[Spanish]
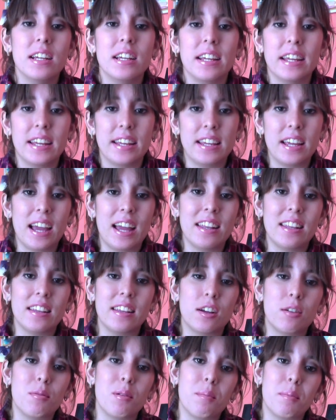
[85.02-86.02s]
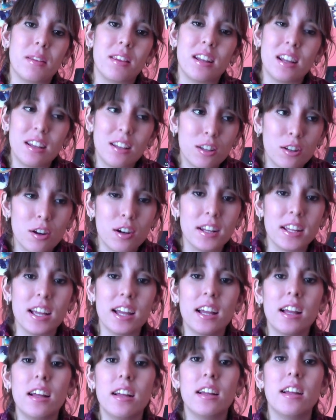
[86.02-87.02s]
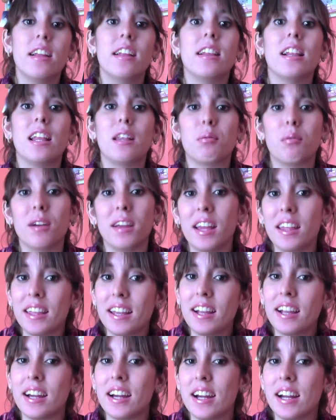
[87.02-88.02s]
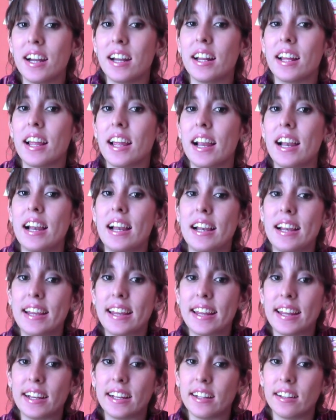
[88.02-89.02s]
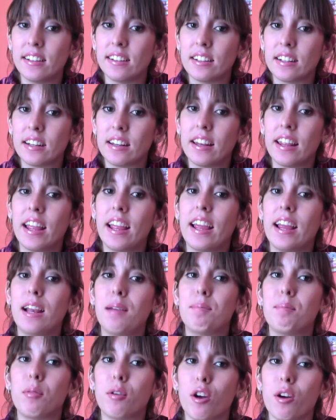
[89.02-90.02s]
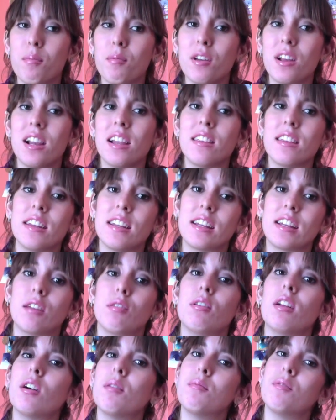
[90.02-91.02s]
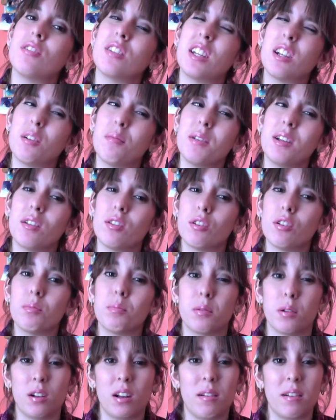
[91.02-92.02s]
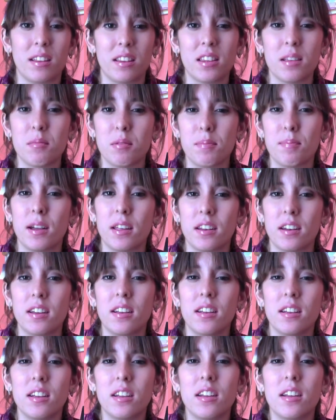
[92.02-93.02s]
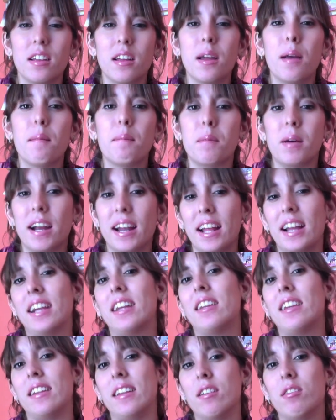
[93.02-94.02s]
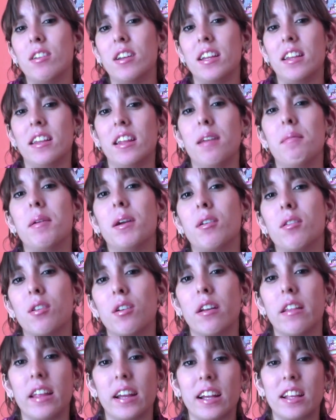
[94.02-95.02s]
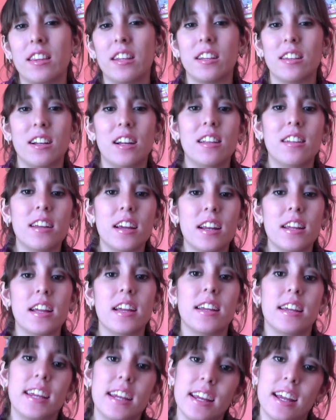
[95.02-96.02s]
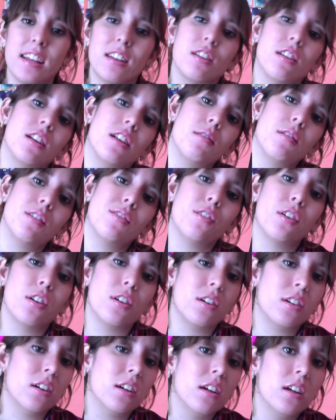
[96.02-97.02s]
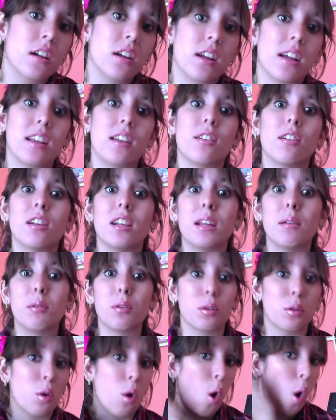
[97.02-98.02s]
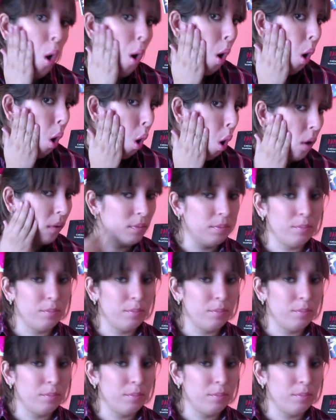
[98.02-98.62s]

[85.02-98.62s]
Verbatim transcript: Y ya es así como empieza la historia. Les voy a dejar el link del promo de la serie que dura como 5 minutos, pero la verdad está muy padre, para que se den una idea mejor de qué trata la serie. Y estos libros fueron... Estos libros. Uh,